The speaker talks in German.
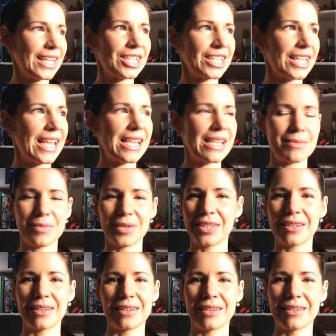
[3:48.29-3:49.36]
schnell im
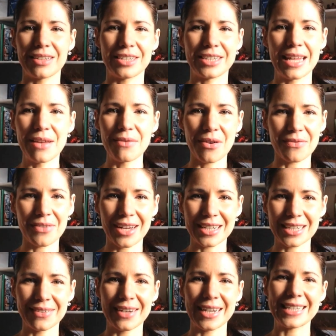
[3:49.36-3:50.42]
äh,
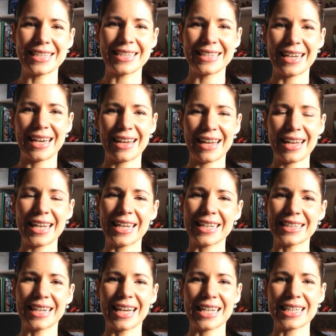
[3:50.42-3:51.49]
Schnellverfahren quasi da
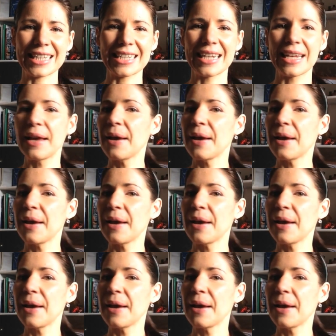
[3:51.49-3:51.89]
erlernen kannst